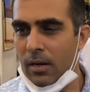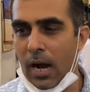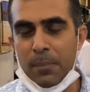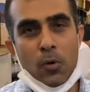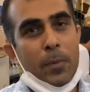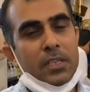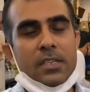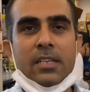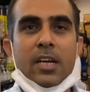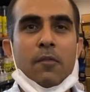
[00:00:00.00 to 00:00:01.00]
आपको पता
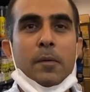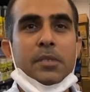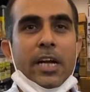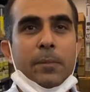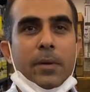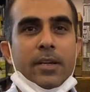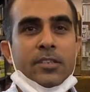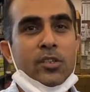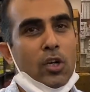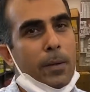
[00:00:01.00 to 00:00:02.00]
चल जाएगा वेबसाइट पे
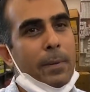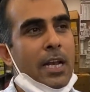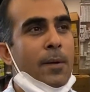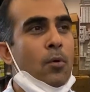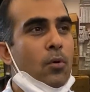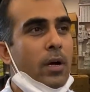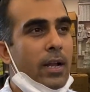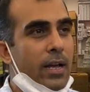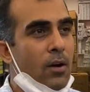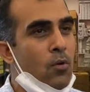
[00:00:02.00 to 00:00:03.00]
जिन्होंने पहले बुक
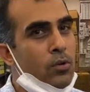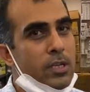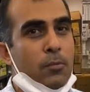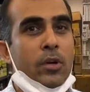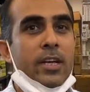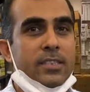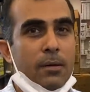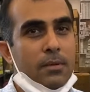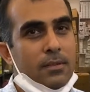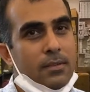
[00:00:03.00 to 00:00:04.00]
कराया उन सबको ये
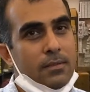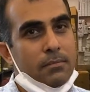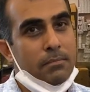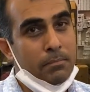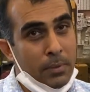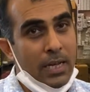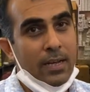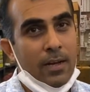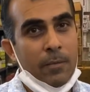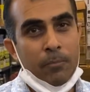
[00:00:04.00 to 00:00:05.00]
सब
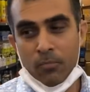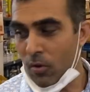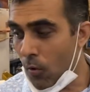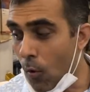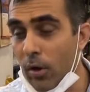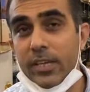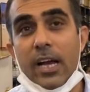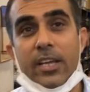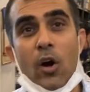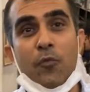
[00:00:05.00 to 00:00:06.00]
मिलेगा और क्या
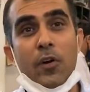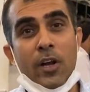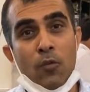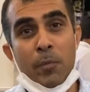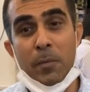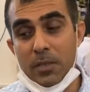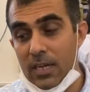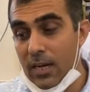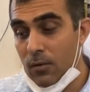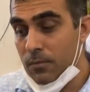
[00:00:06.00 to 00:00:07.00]
क्या ऑफर है वो भी
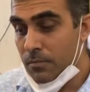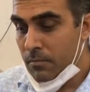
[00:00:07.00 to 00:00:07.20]
बता रहा हूँ